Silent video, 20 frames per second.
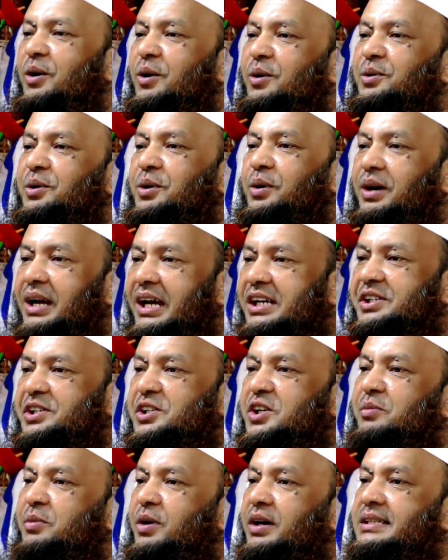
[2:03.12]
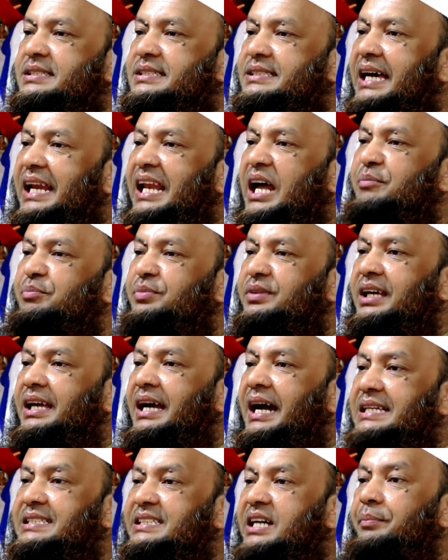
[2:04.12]
গ্রহণ করার সময় সালাম
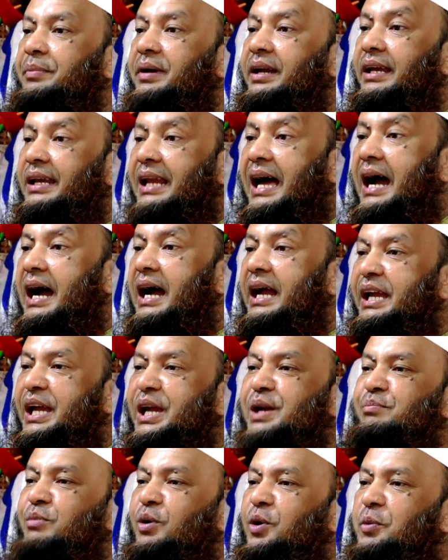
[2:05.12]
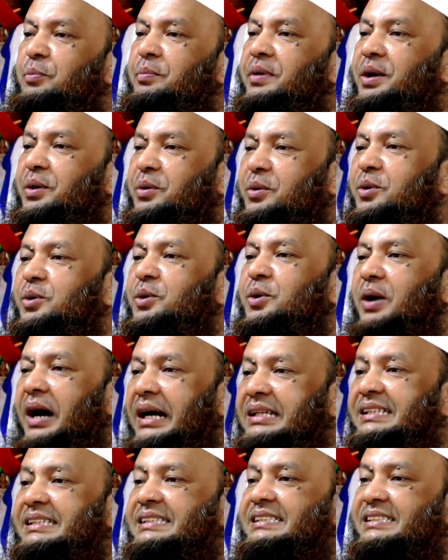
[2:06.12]
দেয়া যাবে না এই মর্মে কোনো
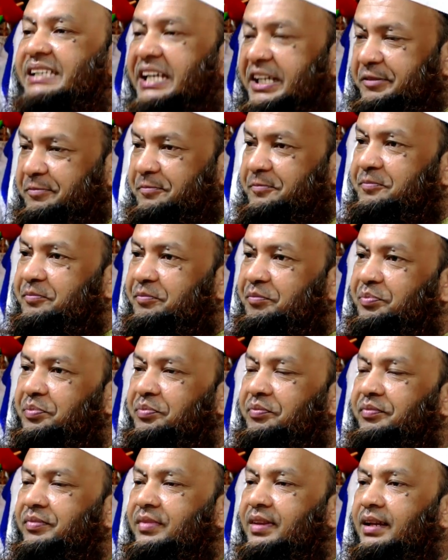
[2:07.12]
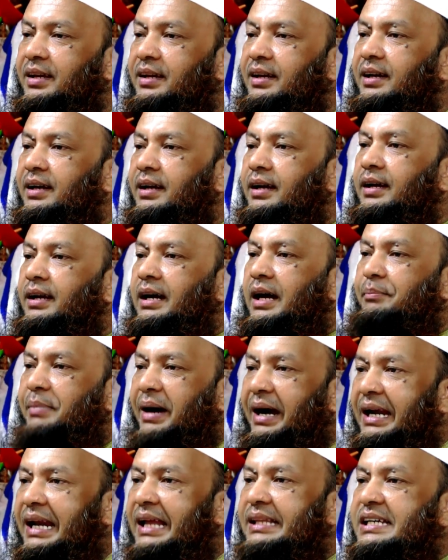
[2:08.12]
হাদিস নেই
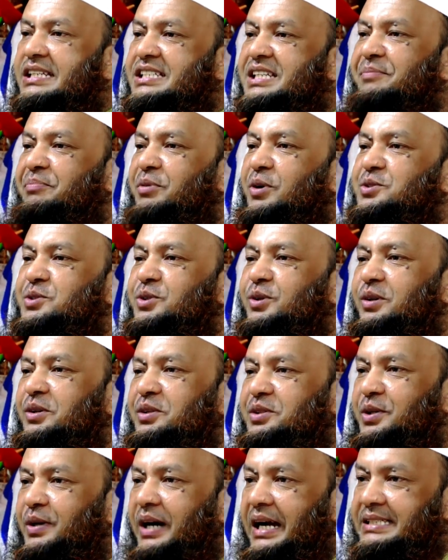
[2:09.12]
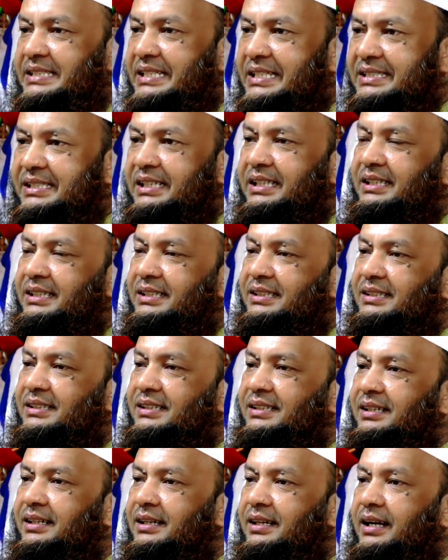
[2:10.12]
বাংলাদেশে প্রচলিত আছে যে
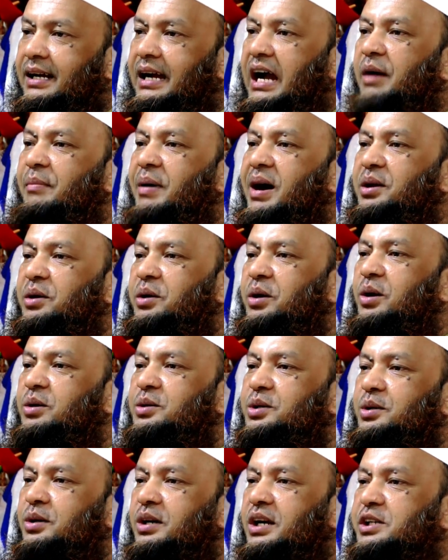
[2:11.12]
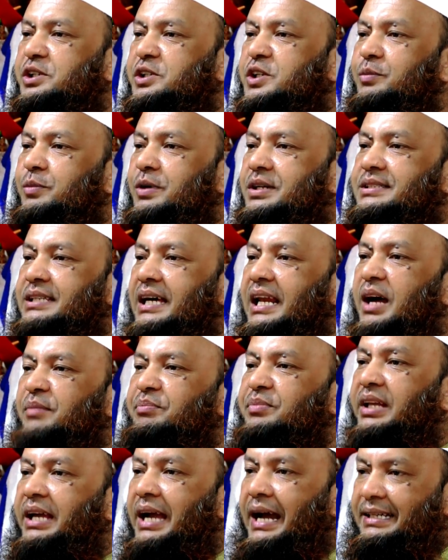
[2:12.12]
খাবার গ্রহণ করার সময়
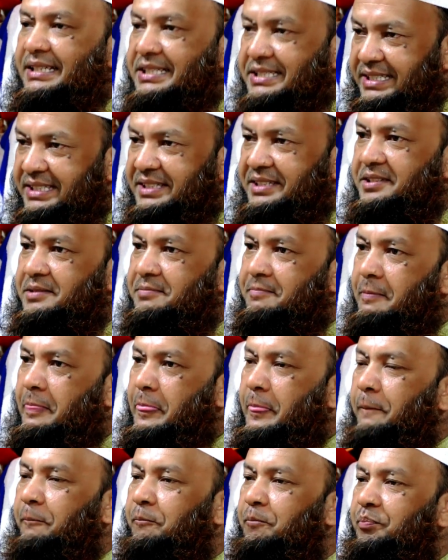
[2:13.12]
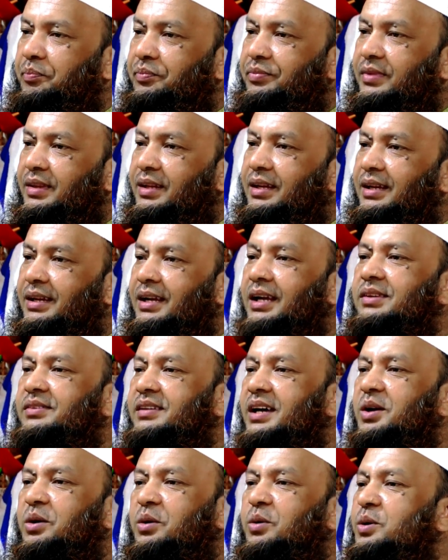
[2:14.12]
সালাম দেয়া নিষেধ
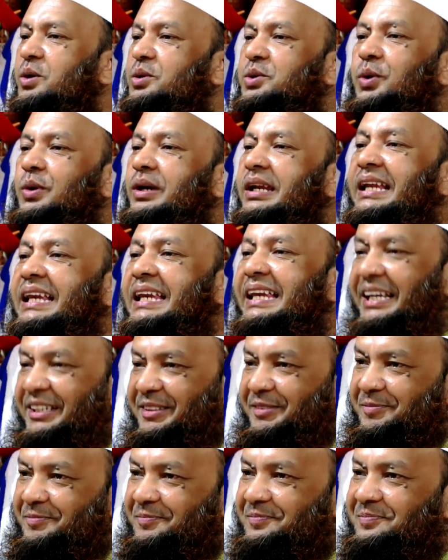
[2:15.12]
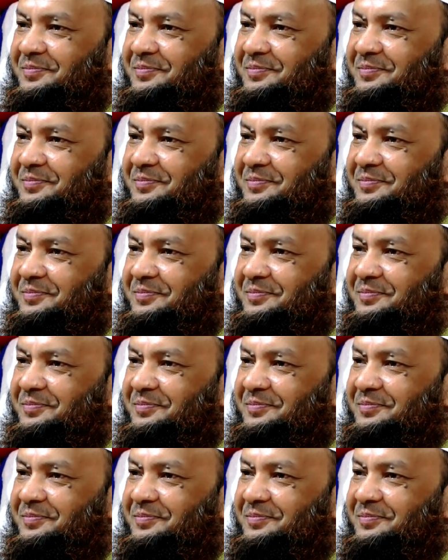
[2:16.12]
কিন্তু আর কোনো দলিল নেই